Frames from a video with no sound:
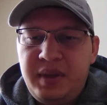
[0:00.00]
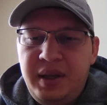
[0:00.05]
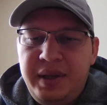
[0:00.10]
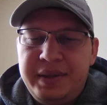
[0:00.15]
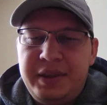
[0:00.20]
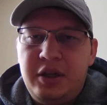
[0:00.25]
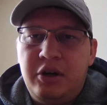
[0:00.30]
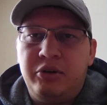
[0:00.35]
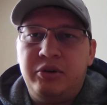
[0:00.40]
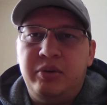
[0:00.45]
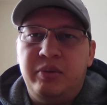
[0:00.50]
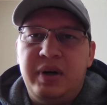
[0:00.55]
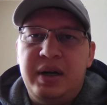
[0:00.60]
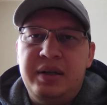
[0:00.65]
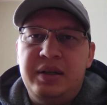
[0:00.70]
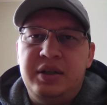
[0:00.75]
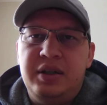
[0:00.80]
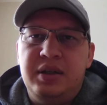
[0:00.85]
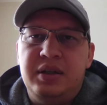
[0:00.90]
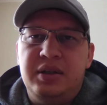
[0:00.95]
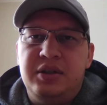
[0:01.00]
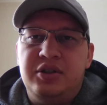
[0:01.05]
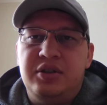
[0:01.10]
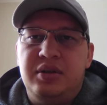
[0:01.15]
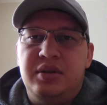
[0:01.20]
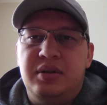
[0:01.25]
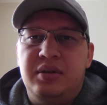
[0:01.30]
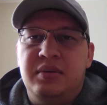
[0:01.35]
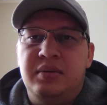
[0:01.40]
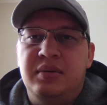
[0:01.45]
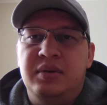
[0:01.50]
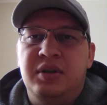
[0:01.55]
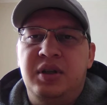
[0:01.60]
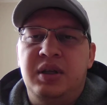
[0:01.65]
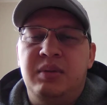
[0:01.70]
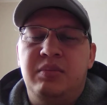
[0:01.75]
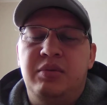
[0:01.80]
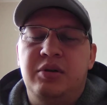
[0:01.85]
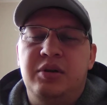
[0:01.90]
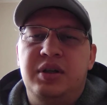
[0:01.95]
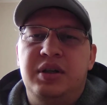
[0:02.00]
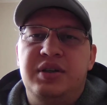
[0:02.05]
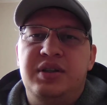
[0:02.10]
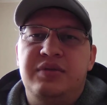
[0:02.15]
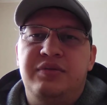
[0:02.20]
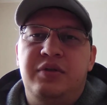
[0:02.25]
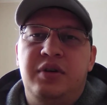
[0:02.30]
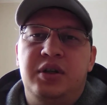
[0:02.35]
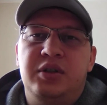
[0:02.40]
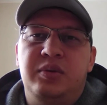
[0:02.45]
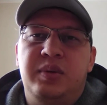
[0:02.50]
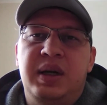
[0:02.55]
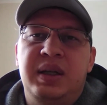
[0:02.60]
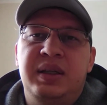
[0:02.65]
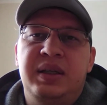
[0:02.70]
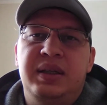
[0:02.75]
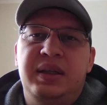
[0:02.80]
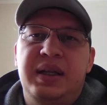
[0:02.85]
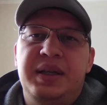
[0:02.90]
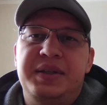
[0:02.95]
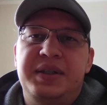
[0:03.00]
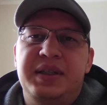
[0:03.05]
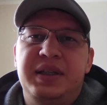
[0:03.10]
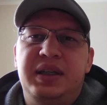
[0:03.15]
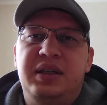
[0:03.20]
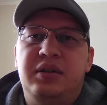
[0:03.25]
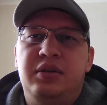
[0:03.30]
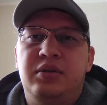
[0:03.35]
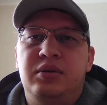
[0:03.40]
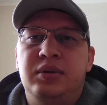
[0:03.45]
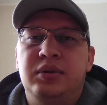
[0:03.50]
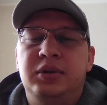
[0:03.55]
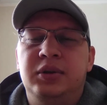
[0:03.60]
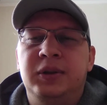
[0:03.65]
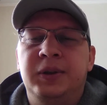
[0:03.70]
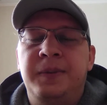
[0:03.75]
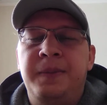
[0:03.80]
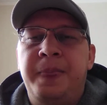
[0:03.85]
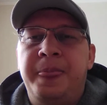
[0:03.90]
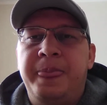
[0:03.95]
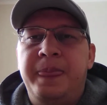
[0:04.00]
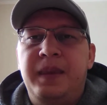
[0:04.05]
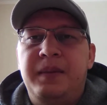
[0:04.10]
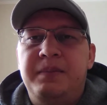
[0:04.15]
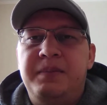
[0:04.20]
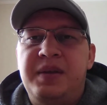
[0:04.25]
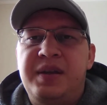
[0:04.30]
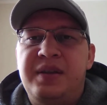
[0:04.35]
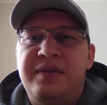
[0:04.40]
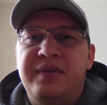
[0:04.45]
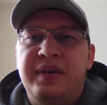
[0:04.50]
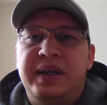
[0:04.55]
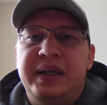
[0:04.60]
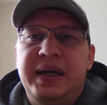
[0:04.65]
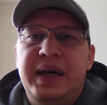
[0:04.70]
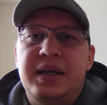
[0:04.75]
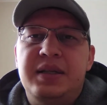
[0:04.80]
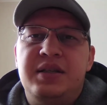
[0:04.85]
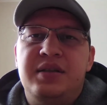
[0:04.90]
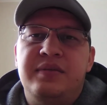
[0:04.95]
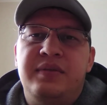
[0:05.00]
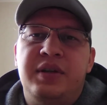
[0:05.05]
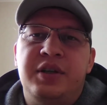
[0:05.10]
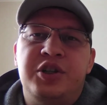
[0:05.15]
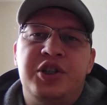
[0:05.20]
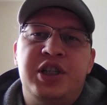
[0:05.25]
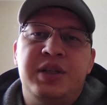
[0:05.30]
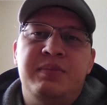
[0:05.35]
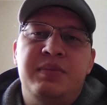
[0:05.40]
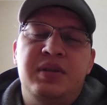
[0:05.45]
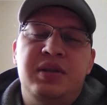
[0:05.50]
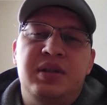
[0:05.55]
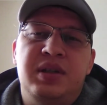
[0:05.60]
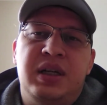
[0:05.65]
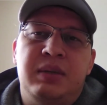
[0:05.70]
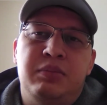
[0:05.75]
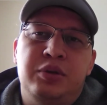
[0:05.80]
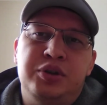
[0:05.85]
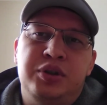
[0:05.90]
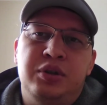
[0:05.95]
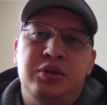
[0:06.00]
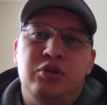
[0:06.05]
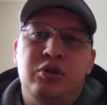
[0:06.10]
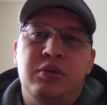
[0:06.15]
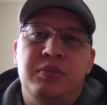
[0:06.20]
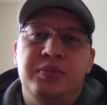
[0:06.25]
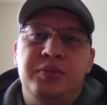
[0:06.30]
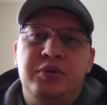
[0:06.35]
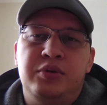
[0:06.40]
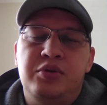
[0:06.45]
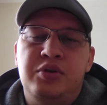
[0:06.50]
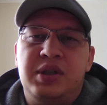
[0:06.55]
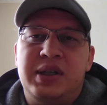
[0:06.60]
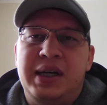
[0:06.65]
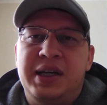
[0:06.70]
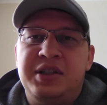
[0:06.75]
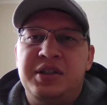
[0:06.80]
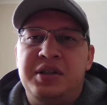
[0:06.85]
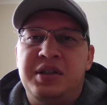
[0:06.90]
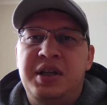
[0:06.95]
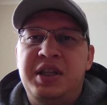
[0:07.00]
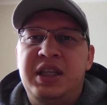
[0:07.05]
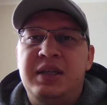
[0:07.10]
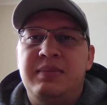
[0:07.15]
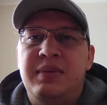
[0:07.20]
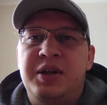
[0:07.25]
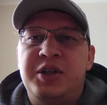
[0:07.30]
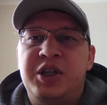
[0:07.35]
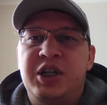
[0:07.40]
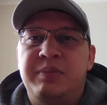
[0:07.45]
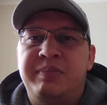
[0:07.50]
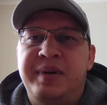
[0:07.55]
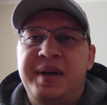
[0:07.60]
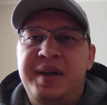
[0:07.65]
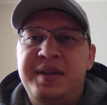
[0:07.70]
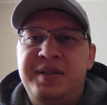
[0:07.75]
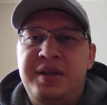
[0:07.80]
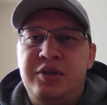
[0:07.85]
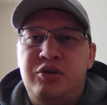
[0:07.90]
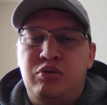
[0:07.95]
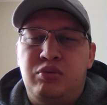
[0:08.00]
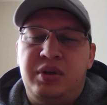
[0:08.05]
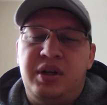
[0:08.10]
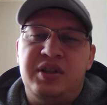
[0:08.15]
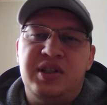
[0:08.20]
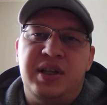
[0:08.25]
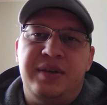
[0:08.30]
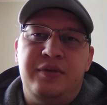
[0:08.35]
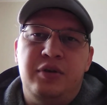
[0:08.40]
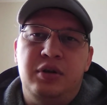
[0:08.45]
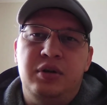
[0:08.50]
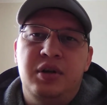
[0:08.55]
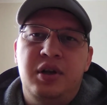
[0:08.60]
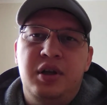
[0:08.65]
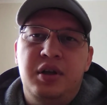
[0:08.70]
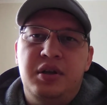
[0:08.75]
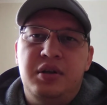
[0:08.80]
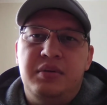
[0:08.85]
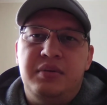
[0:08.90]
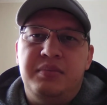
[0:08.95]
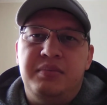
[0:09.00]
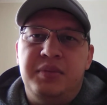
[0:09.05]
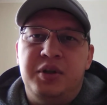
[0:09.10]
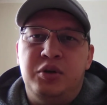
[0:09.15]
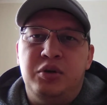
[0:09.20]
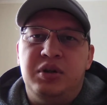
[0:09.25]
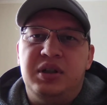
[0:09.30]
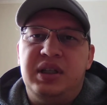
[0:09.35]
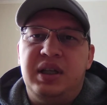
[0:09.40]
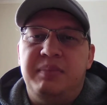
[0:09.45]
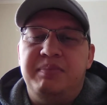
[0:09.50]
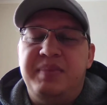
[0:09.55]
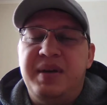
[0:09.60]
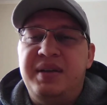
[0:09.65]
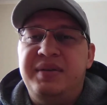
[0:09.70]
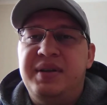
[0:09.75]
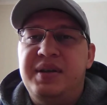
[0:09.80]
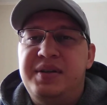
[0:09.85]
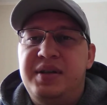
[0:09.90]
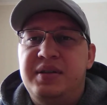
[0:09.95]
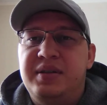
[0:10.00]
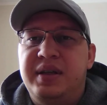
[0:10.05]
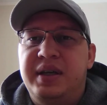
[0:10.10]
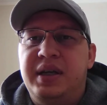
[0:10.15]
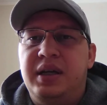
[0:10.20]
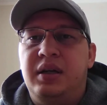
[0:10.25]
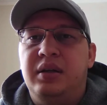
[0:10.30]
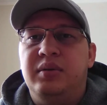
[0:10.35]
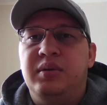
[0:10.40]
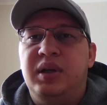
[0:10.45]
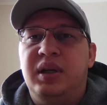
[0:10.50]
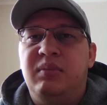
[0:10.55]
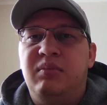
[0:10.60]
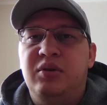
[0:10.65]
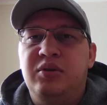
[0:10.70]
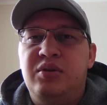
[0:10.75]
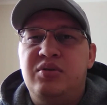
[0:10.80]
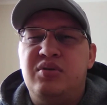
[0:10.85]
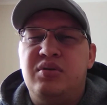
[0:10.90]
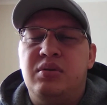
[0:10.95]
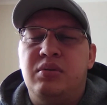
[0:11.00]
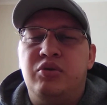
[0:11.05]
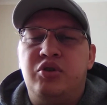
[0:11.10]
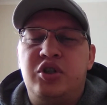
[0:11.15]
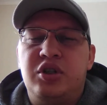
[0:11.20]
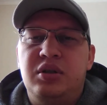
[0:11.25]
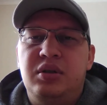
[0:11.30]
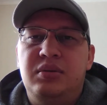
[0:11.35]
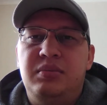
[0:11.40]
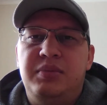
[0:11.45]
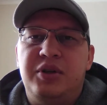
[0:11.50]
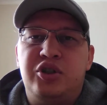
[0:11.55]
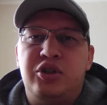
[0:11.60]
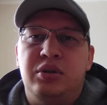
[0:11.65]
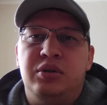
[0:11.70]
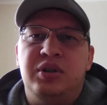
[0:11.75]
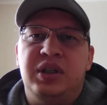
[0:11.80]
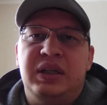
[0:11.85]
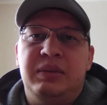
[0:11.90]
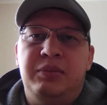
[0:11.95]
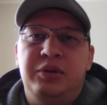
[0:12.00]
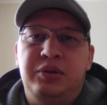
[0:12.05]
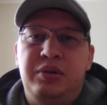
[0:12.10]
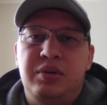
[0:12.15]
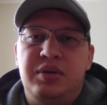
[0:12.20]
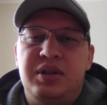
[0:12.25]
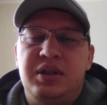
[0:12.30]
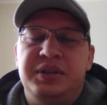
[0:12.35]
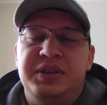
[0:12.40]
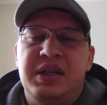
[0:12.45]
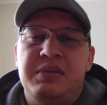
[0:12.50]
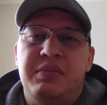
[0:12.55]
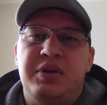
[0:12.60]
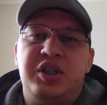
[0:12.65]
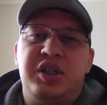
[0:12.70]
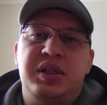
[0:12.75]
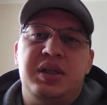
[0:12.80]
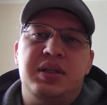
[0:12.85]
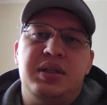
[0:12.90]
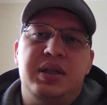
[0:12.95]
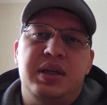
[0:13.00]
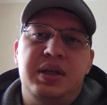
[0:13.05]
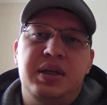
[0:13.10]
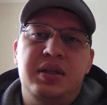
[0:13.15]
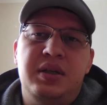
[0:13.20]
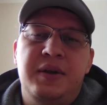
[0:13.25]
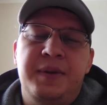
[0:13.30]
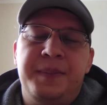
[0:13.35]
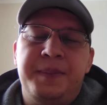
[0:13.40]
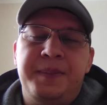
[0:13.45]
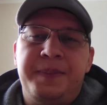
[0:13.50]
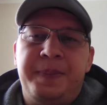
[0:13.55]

это актуально, э, наиболее всего актуально для тех, кто передвигается в режиме работа-дом. То есть каждый день небольшие поездки с утра завел, минут там 5-10 доехал до работы, заглушил, пошел на работу, целый день машина стоит –